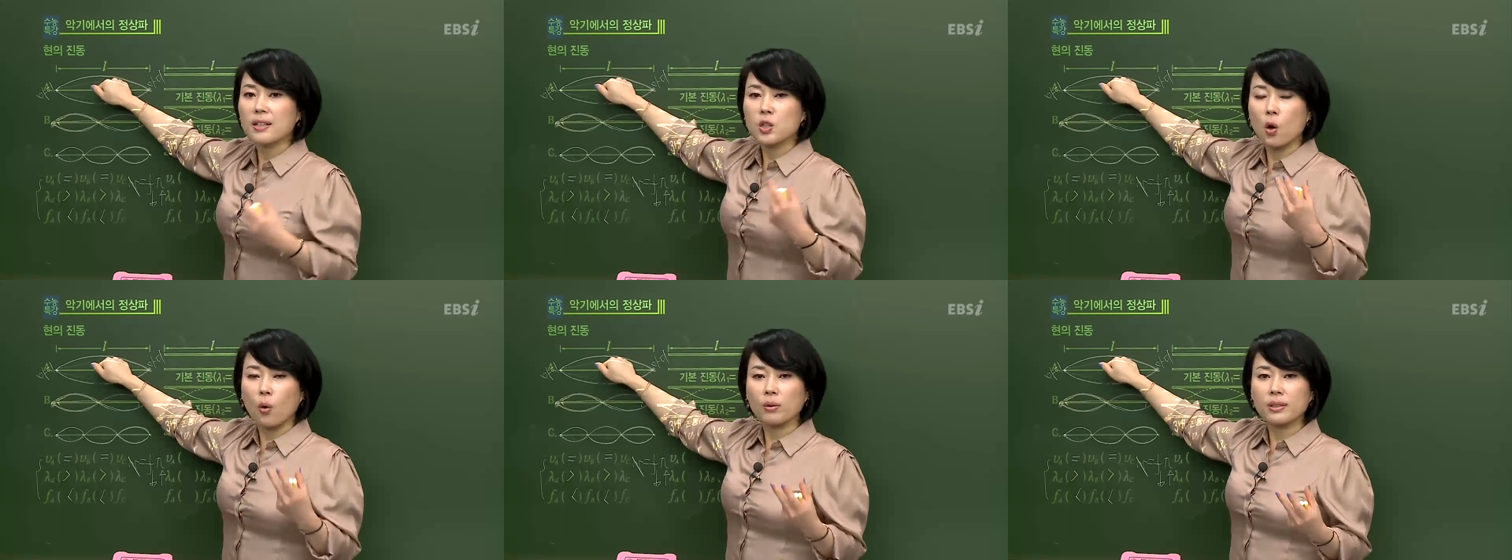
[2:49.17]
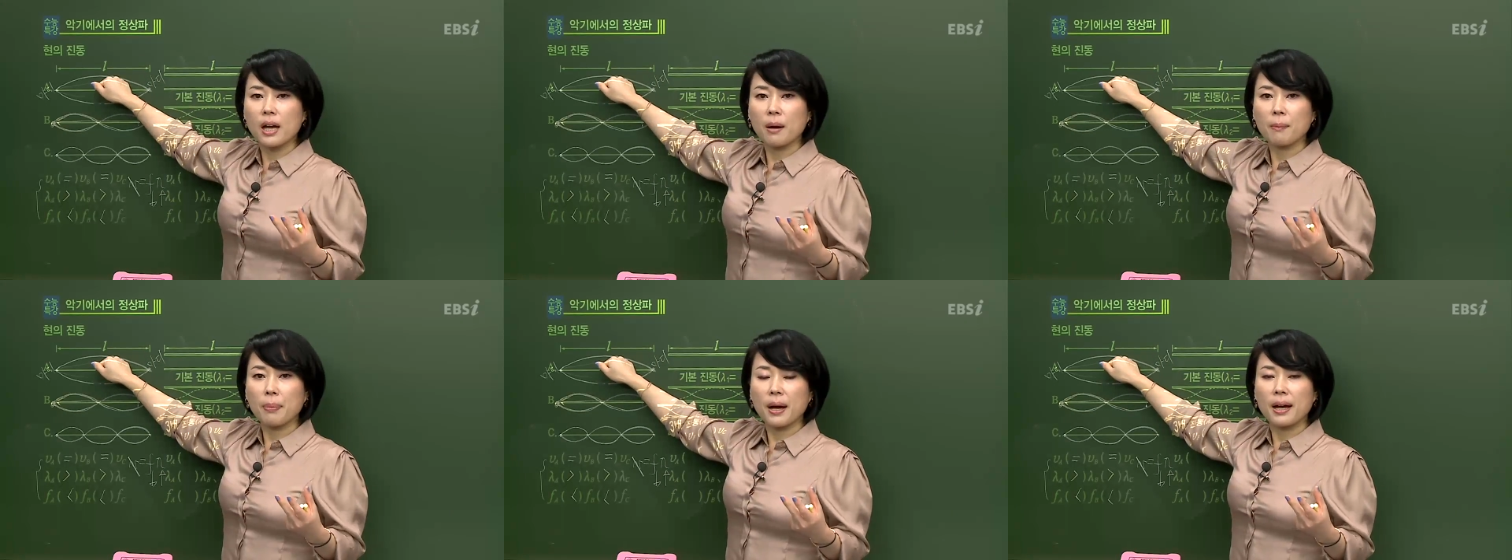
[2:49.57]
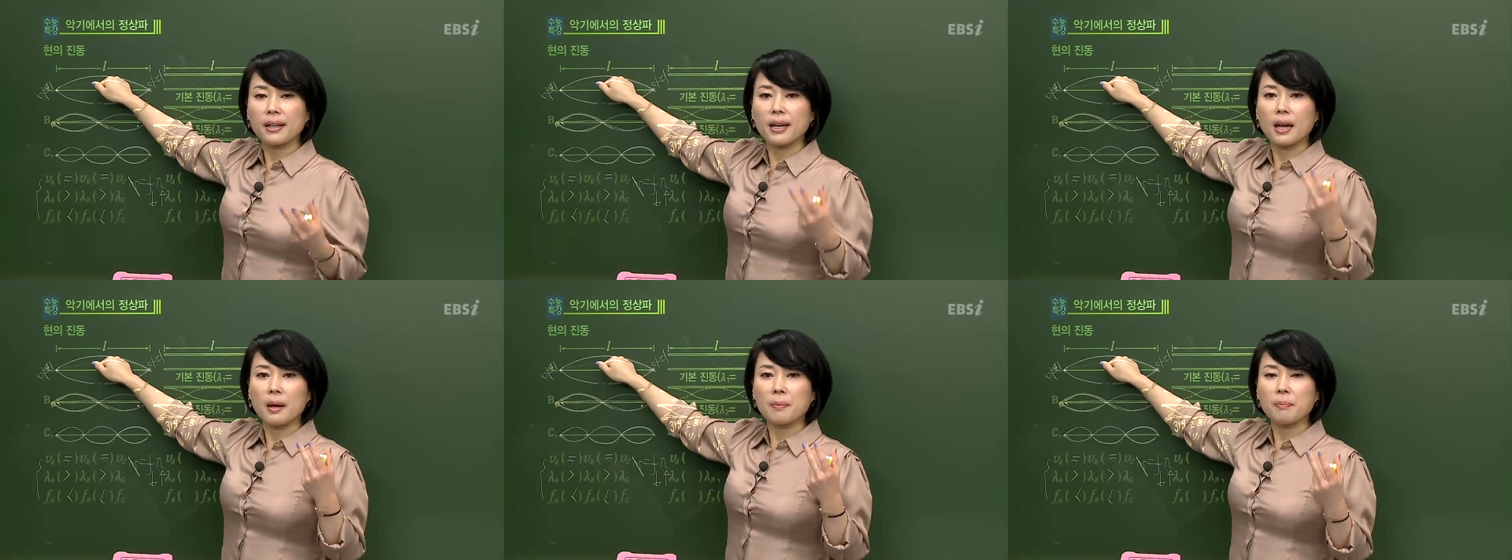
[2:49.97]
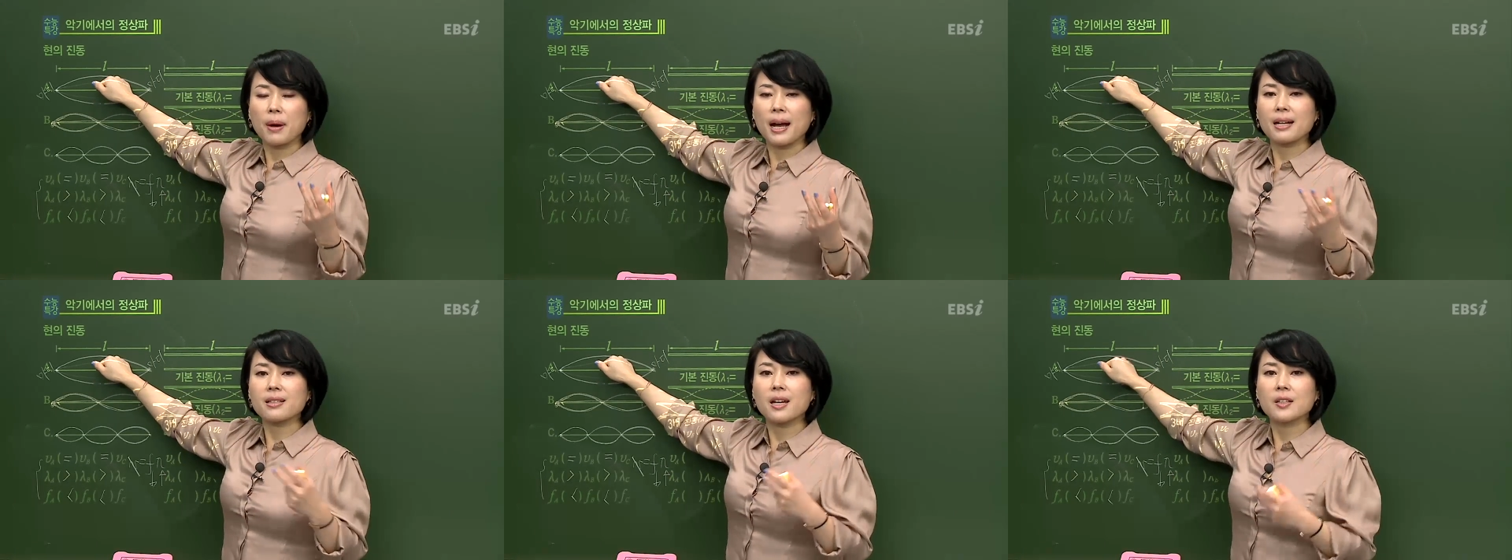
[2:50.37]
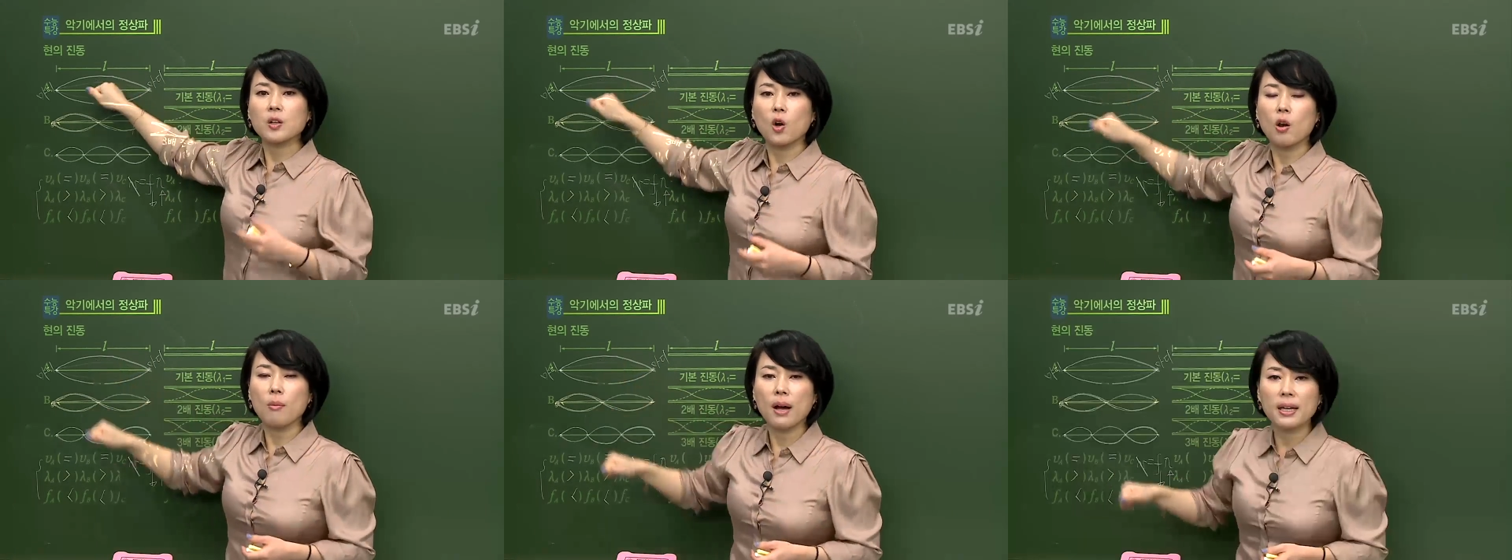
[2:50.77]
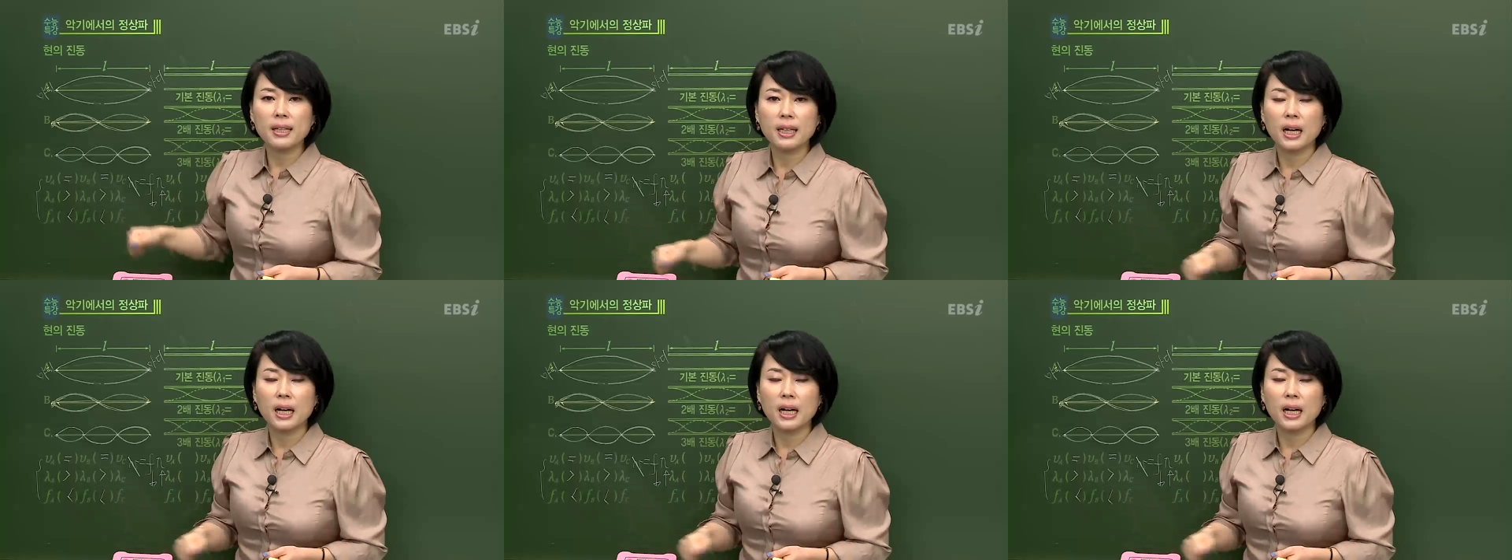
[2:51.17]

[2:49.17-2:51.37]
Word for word: 정상파의 파장이 얼마인가